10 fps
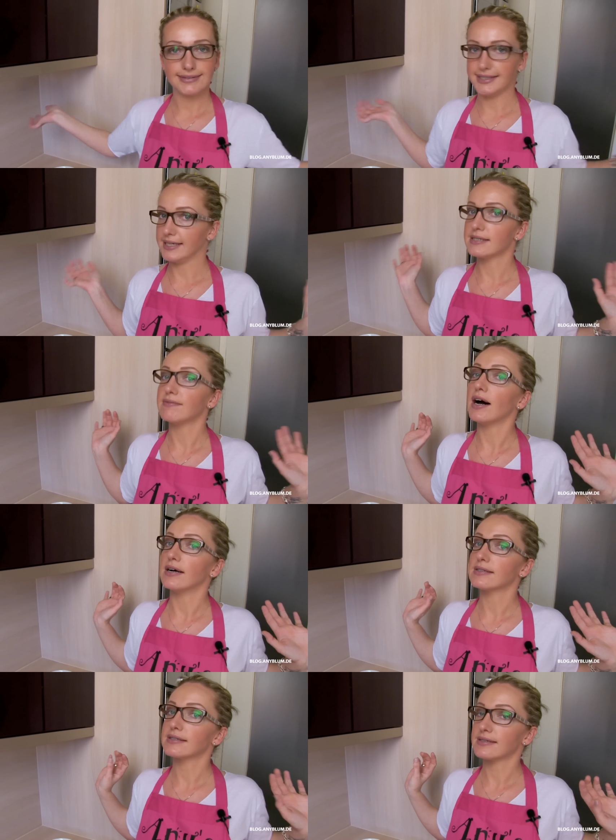Das
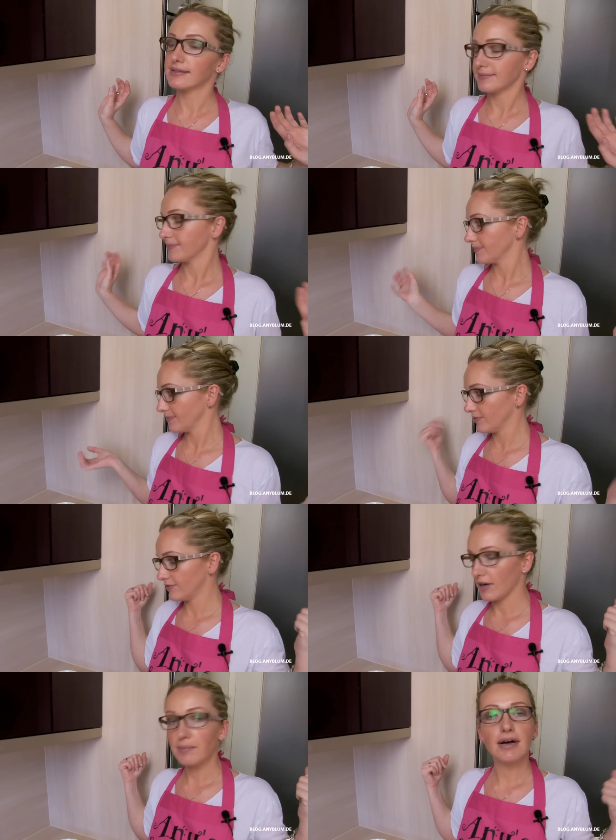war's.
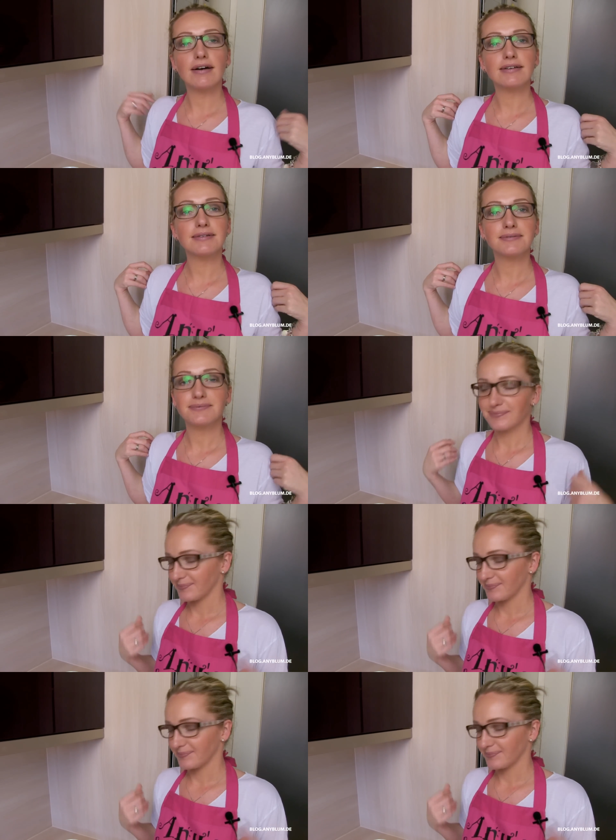Fangen wir an.